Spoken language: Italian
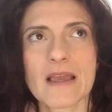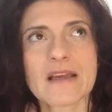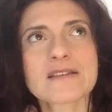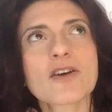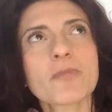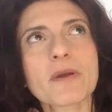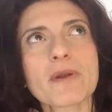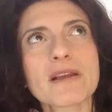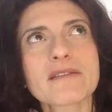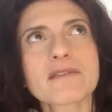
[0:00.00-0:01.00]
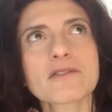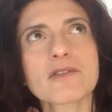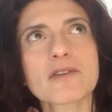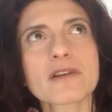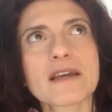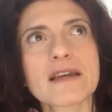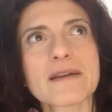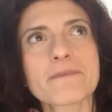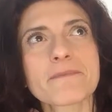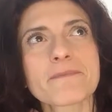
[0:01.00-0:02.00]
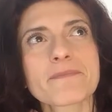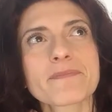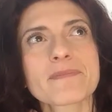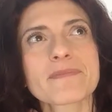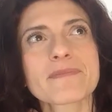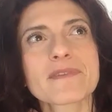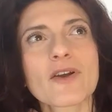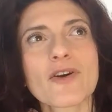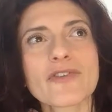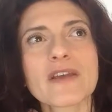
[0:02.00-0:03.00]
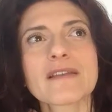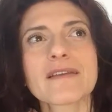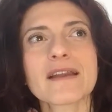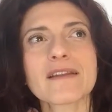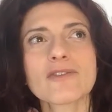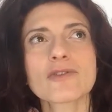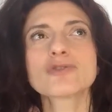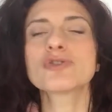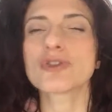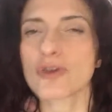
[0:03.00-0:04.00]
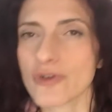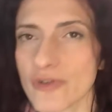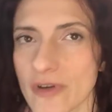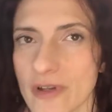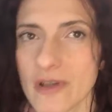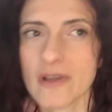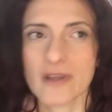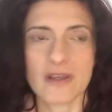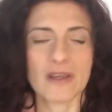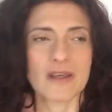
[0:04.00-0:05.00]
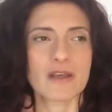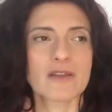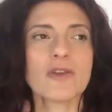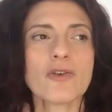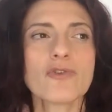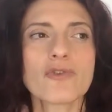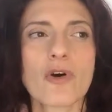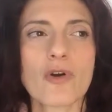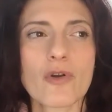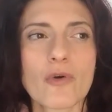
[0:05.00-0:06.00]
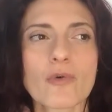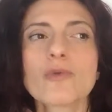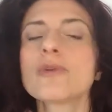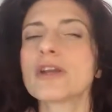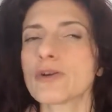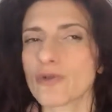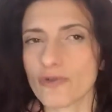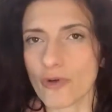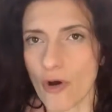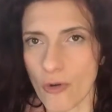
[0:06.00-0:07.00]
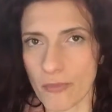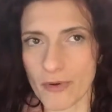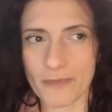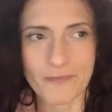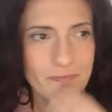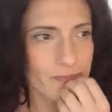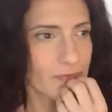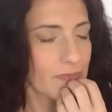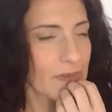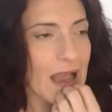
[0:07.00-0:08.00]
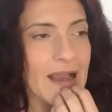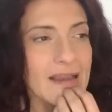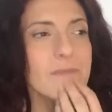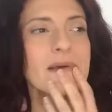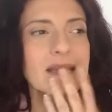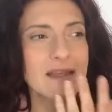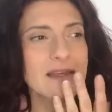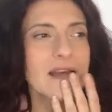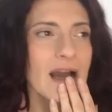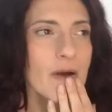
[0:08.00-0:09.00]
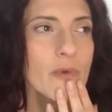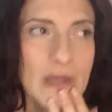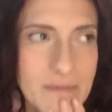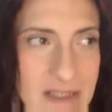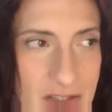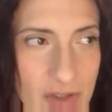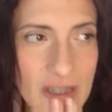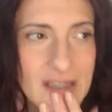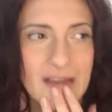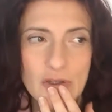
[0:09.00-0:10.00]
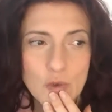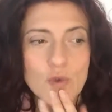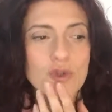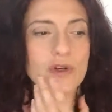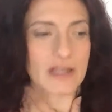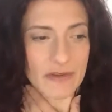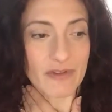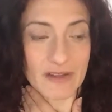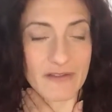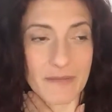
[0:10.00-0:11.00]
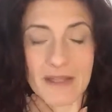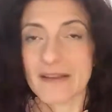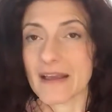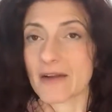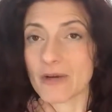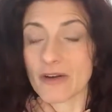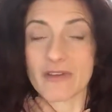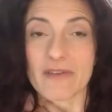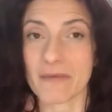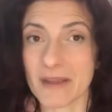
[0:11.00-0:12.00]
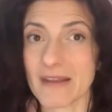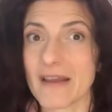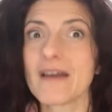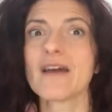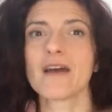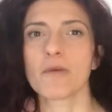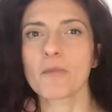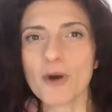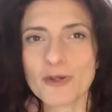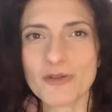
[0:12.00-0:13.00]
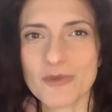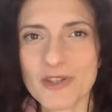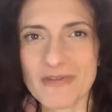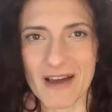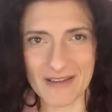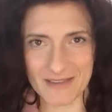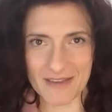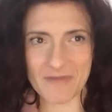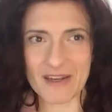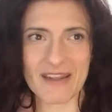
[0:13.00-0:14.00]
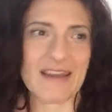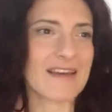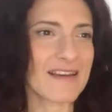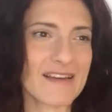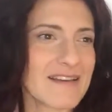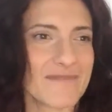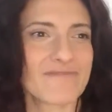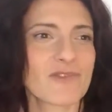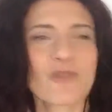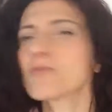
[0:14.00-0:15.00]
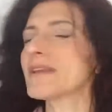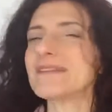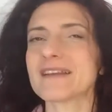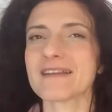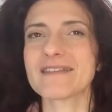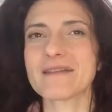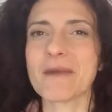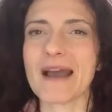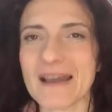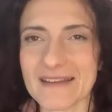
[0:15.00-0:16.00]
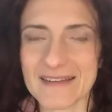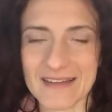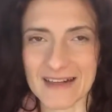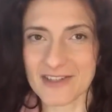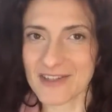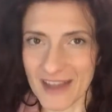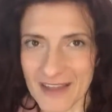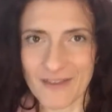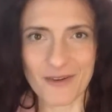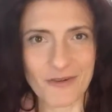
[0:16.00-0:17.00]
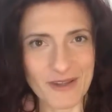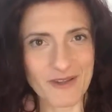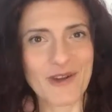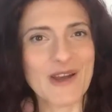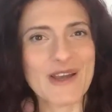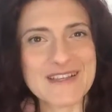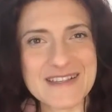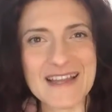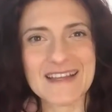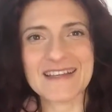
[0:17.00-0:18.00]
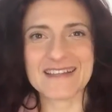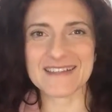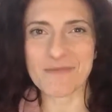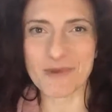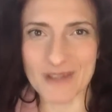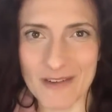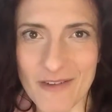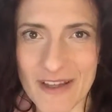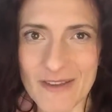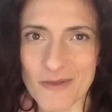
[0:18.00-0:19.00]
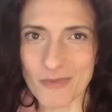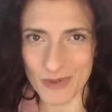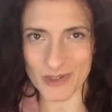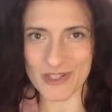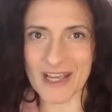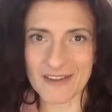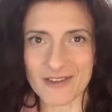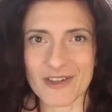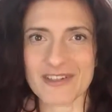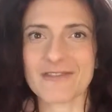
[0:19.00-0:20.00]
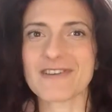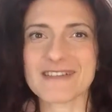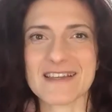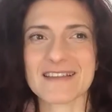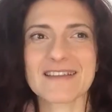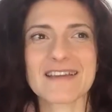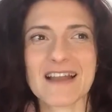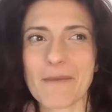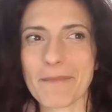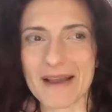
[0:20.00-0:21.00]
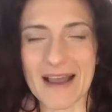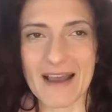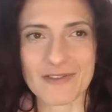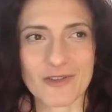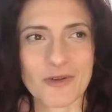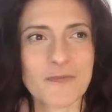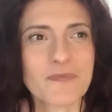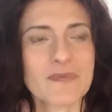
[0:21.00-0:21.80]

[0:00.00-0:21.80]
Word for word: scopri quelle che sono le cose che ti rendono gioioso. Non solo un unico scopo, anche per chi ha una missione d'aiuto, che effettivamente è una cosa veramente molto motivante perché non smetteresti mai di darci dentro quando sei lì che stai portando avanti un progetto che ti fa sentire appagato.